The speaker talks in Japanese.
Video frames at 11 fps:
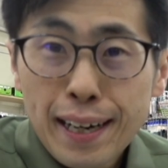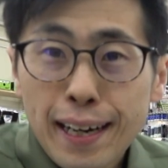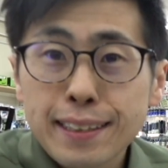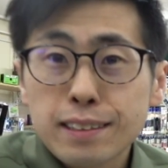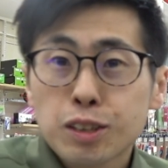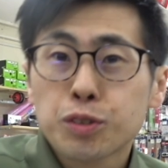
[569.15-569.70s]
は
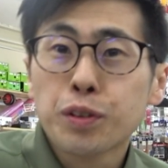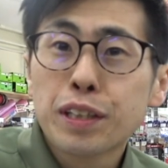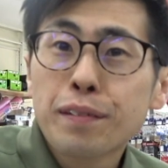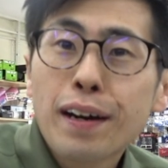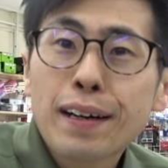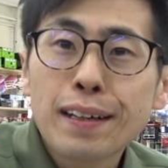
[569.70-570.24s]
いそれで
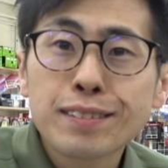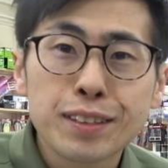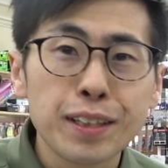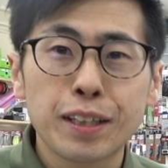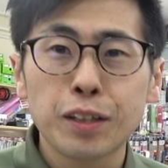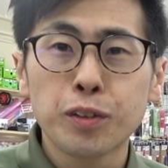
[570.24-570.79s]
は完
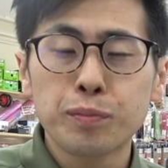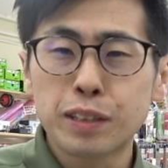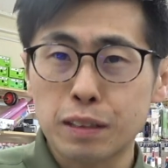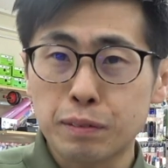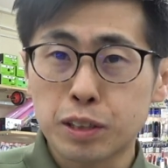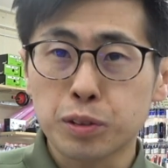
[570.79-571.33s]
成形を見て
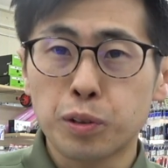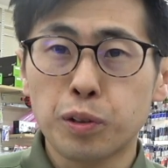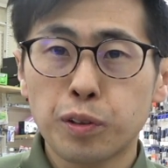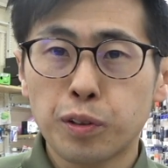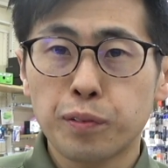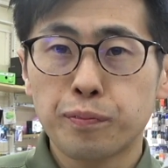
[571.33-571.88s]
いきましょう、は
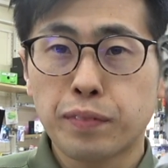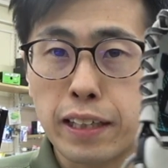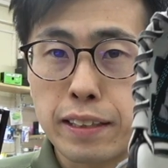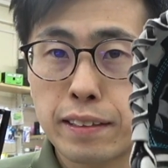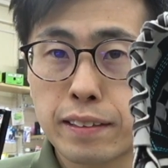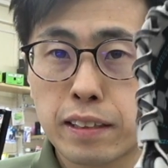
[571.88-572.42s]
い、
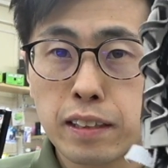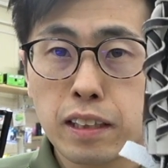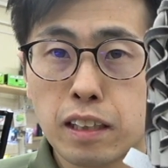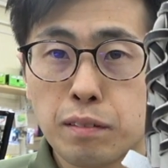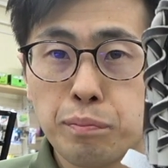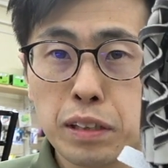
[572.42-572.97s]

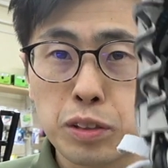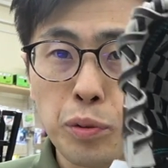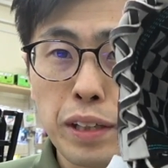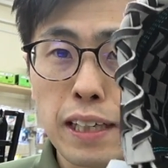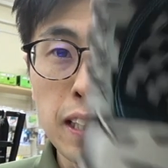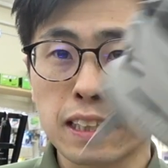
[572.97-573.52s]
まずこ
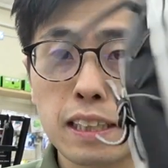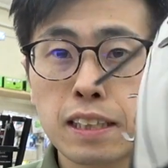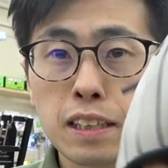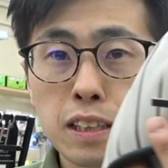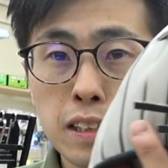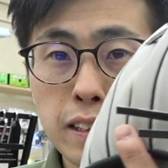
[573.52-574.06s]
んな感じで
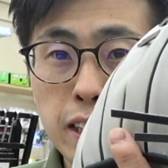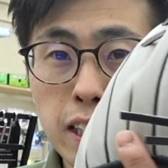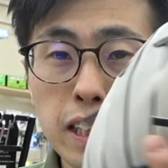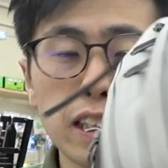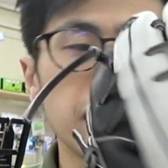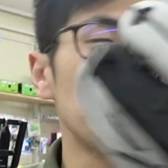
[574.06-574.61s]
す
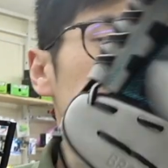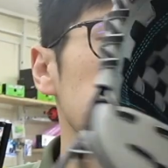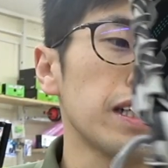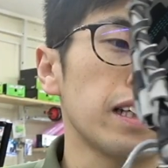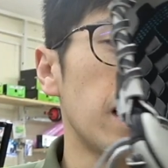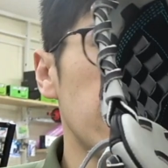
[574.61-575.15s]
226
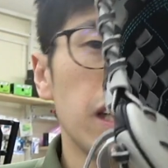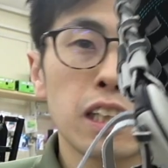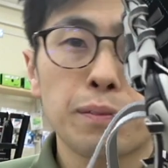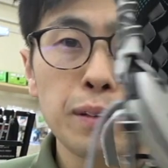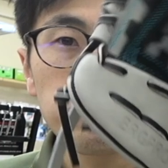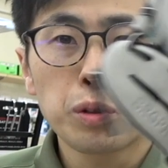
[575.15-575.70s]
型
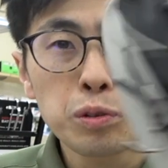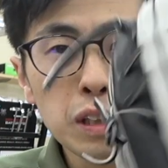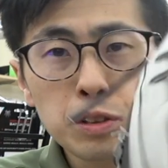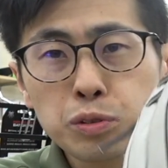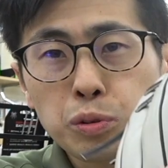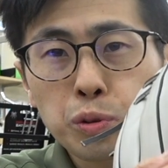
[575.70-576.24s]
やっぱり僕は
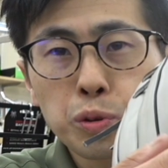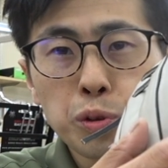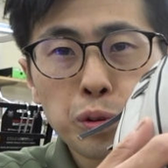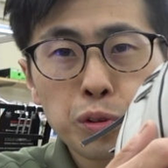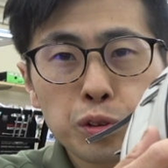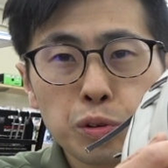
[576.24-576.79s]
ちょっとこ
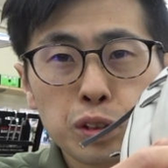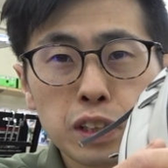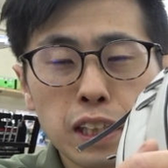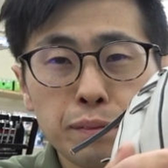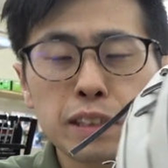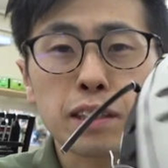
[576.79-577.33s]
うこっち
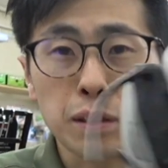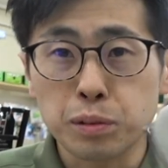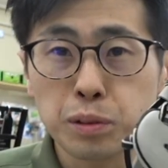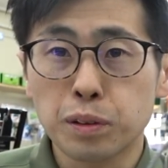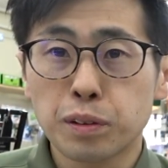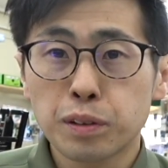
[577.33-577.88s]
やりますけど